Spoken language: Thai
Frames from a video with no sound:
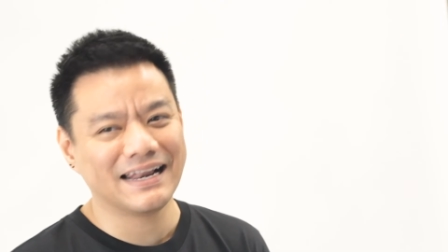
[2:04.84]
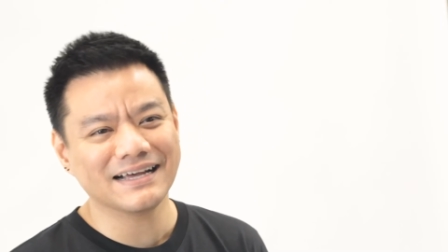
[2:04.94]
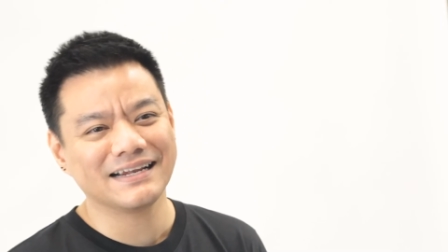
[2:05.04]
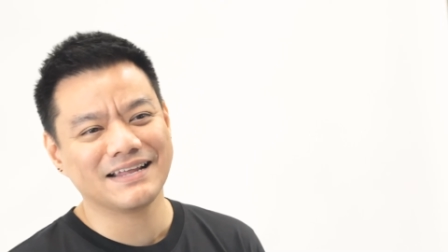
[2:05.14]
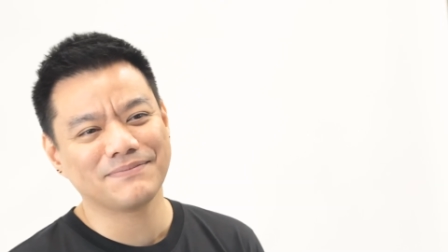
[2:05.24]
เลื
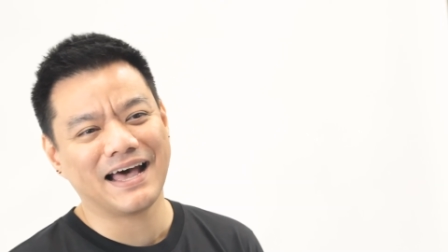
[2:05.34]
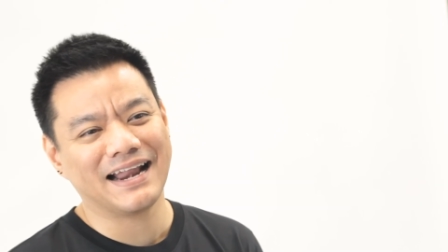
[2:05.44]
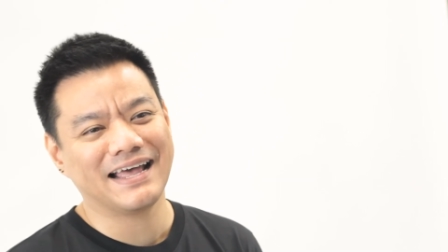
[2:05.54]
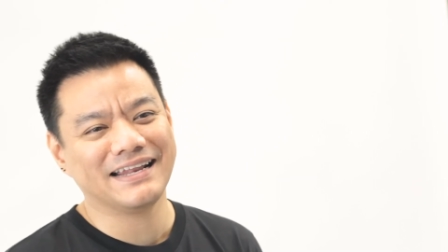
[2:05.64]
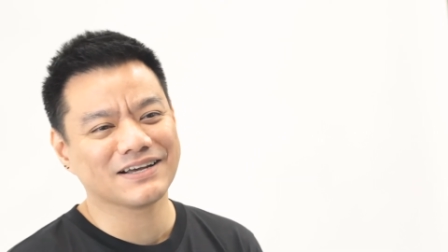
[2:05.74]
อกเรียนมหา
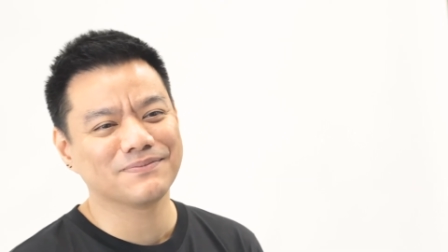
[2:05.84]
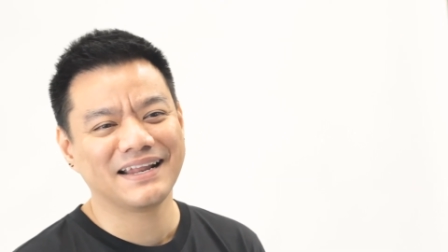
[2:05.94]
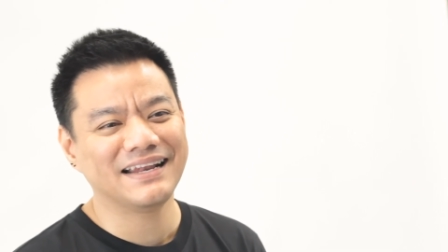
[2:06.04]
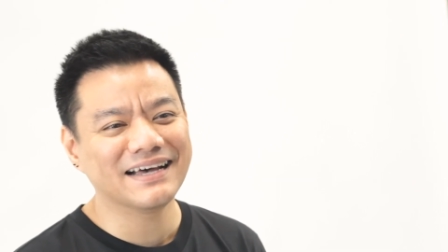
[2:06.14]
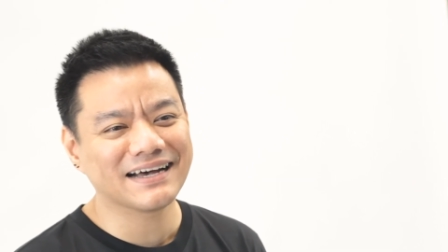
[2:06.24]
ลัยเนี่ยก็ไม่
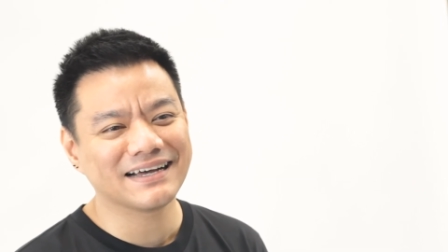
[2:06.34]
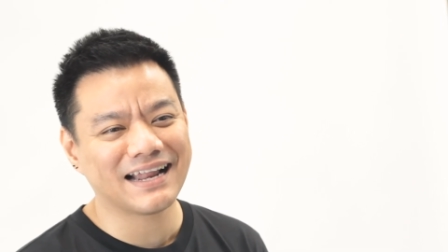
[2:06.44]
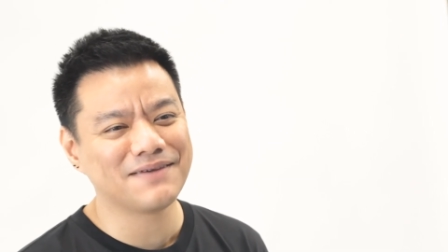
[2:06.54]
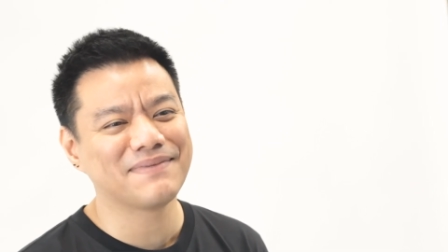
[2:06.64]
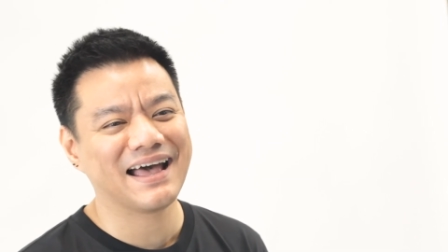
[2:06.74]
ได้เลือกอะ
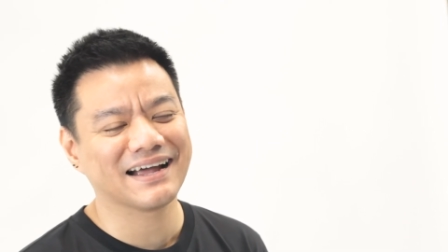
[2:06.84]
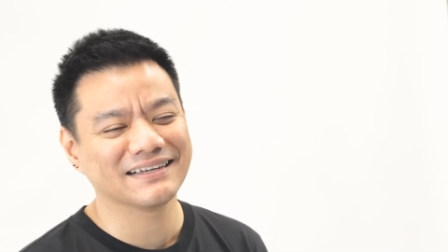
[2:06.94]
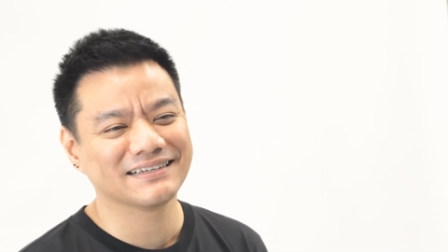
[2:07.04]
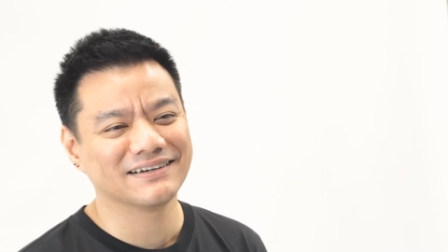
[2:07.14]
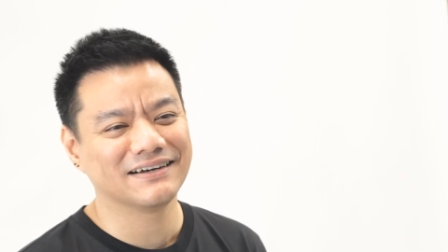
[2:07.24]
ไรมาก
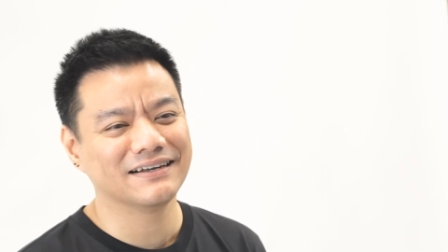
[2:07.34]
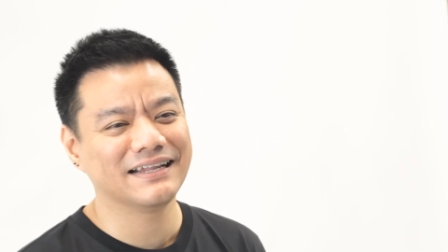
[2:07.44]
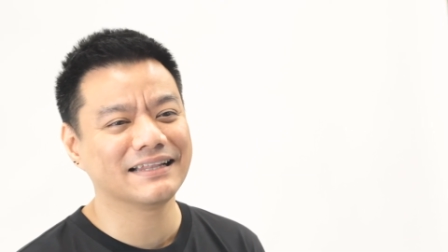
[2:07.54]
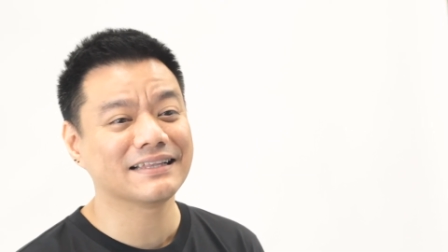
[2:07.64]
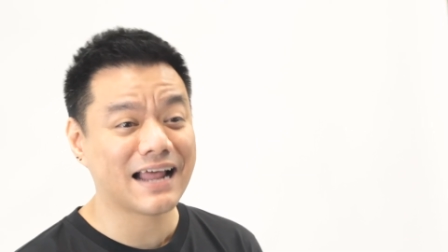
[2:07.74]
ก็
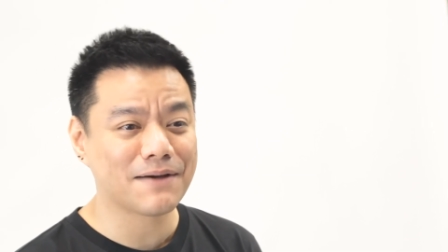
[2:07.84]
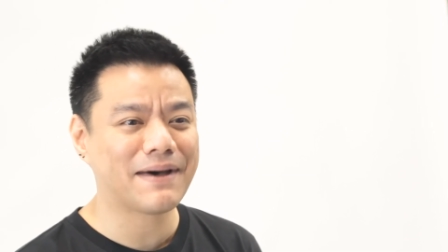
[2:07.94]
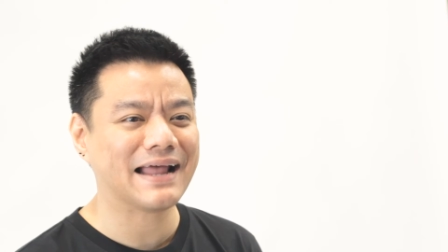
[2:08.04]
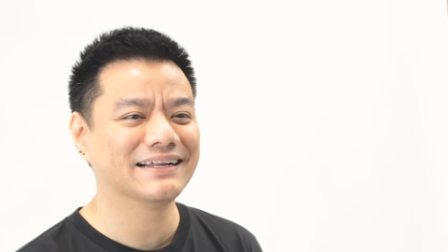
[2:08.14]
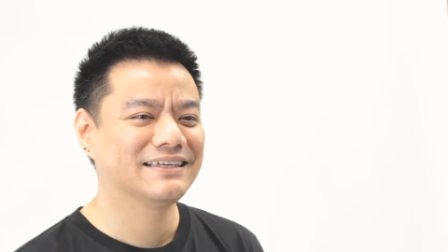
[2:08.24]
เรียนสถา
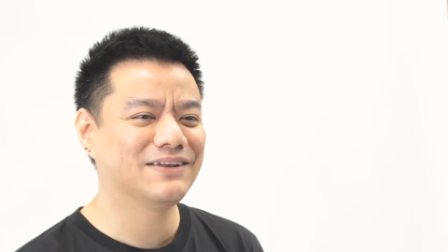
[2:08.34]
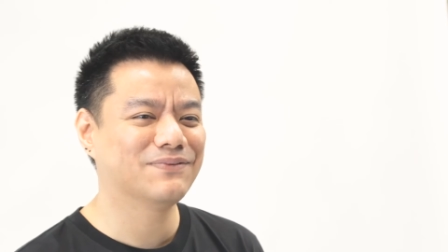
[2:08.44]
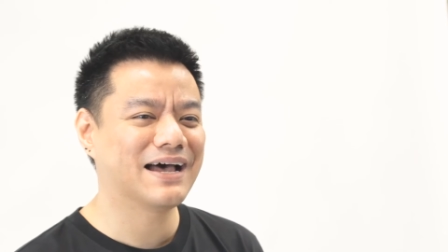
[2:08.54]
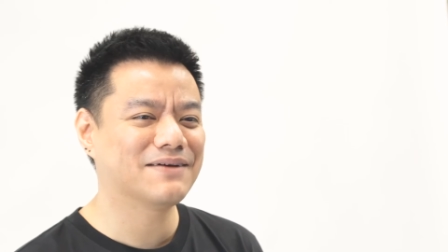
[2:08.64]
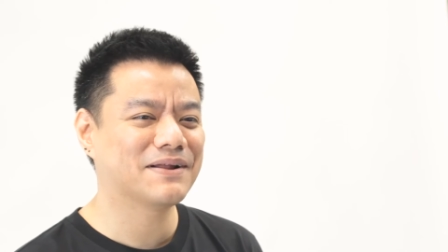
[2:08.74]
ปัตย์คิด
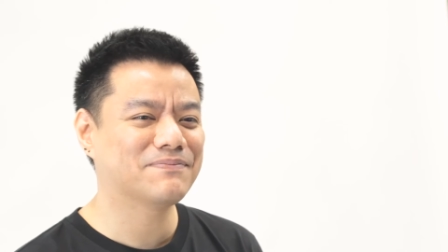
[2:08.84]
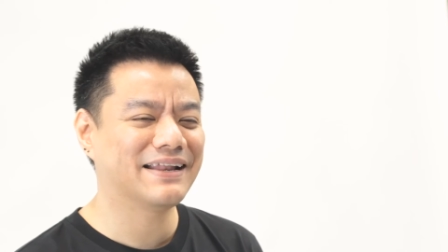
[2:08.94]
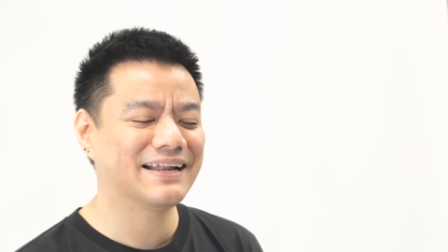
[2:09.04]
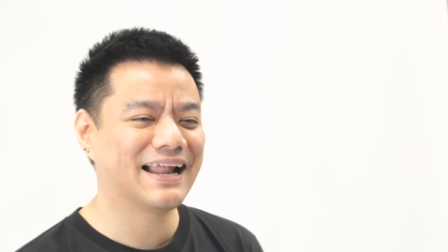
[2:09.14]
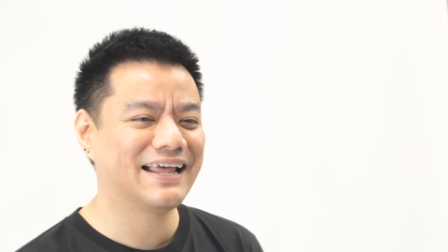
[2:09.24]
ว่ามันเป็
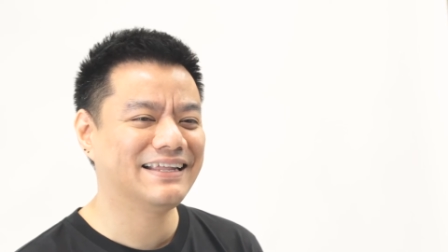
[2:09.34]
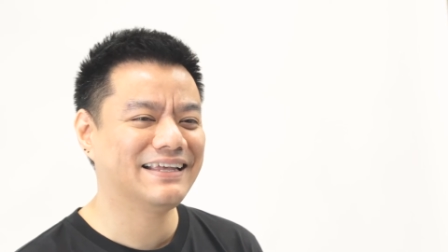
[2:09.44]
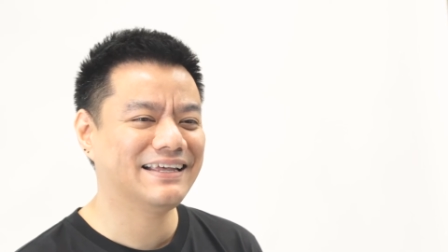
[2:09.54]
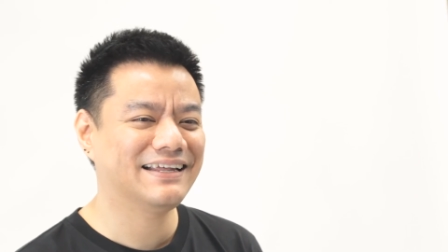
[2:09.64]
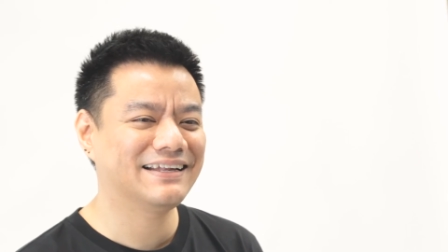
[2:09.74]
นอะไร
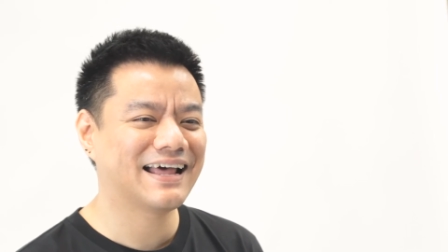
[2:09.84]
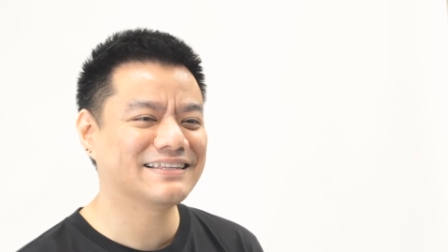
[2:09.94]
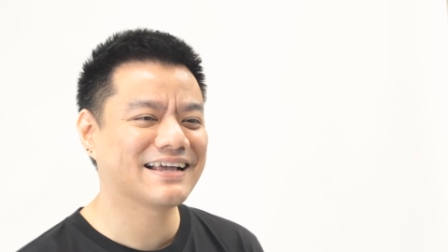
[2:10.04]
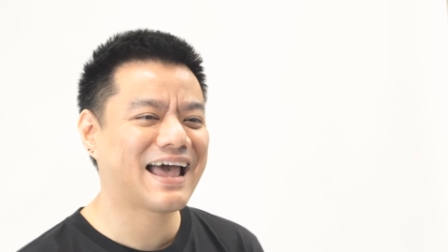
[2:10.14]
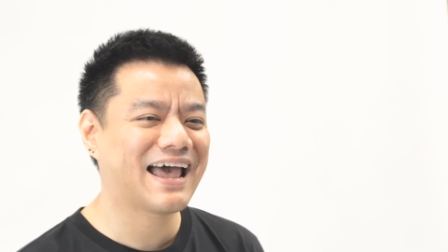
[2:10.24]
ที่น่า
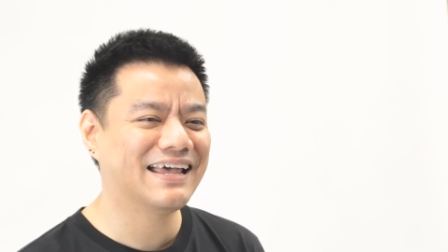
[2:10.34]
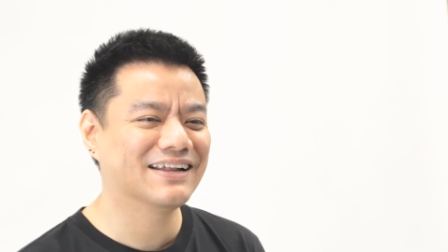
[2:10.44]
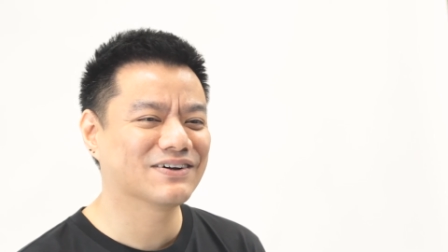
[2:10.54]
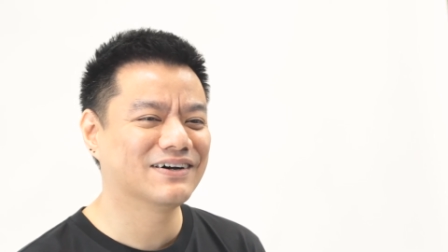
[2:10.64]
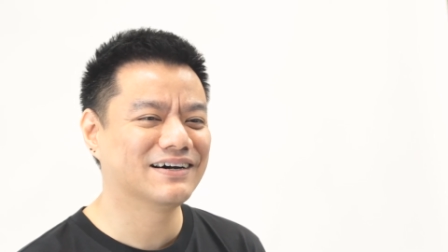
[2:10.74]
จะง่าย
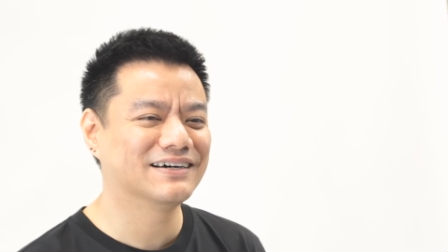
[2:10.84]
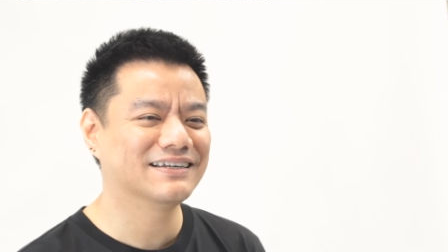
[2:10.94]
แล้วก็